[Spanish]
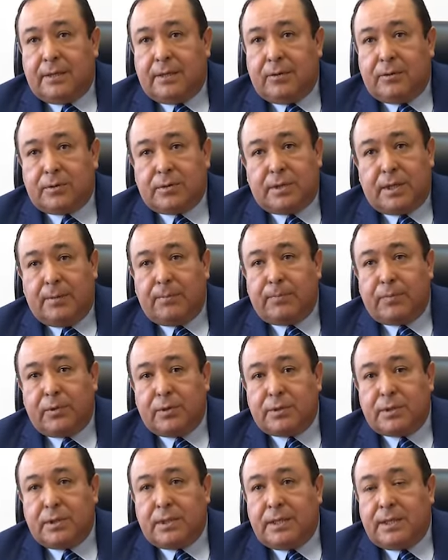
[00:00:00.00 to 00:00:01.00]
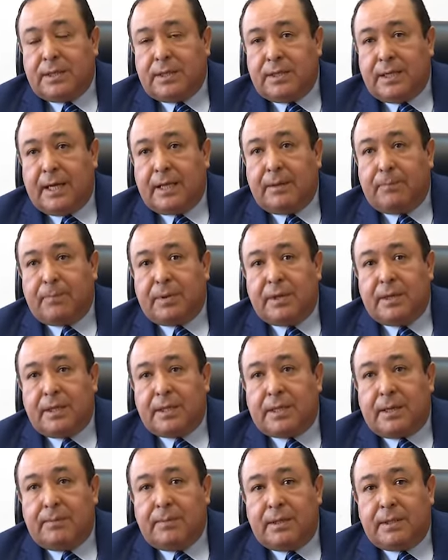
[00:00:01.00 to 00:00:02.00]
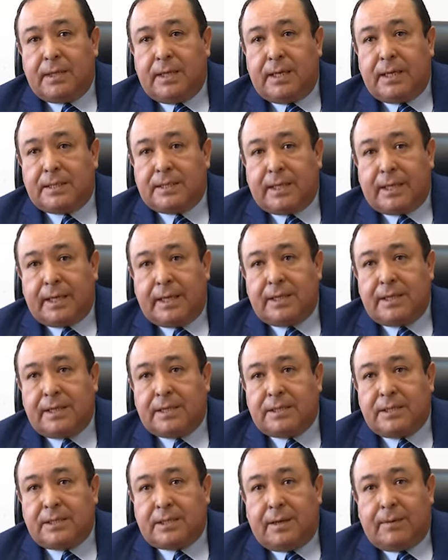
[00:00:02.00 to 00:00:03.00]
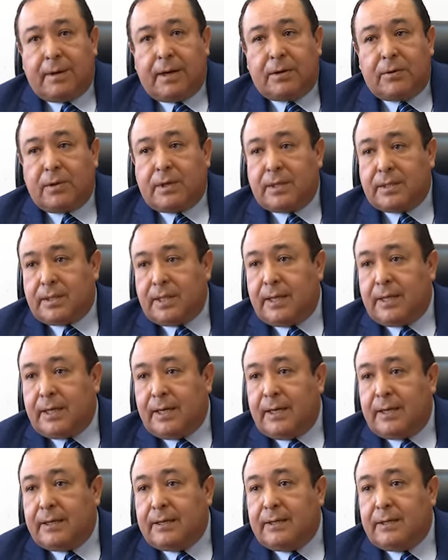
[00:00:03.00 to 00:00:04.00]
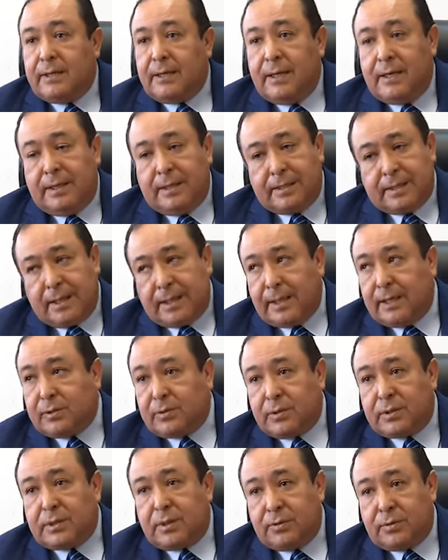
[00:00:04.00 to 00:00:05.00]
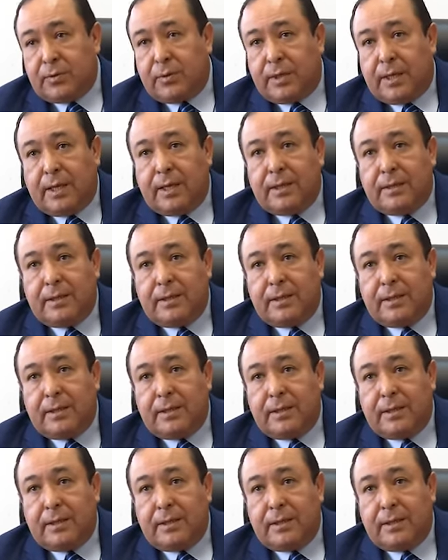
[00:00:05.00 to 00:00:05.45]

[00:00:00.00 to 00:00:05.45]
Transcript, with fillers: los tiempos ya dependen también de las agendas y trabajo que tenga en este caso esta autoridad